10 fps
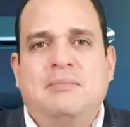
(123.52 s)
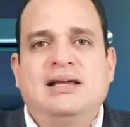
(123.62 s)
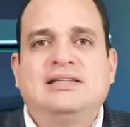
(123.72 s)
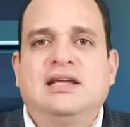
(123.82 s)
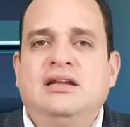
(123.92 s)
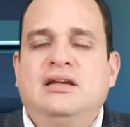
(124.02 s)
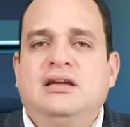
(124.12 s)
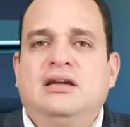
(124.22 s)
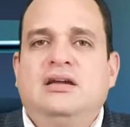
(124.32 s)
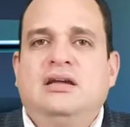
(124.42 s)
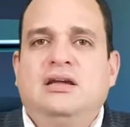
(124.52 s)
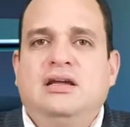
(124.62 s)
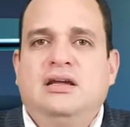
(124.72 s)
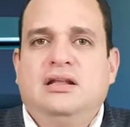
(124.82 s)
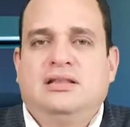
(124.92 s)
va a ser
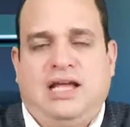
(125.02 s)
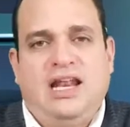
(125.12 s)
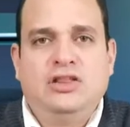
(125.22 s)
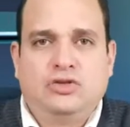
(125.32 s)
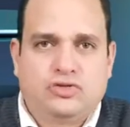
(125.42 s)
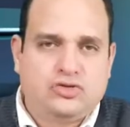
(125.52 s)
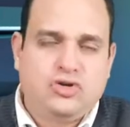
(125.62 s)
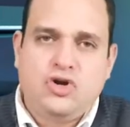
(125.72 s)
talentos.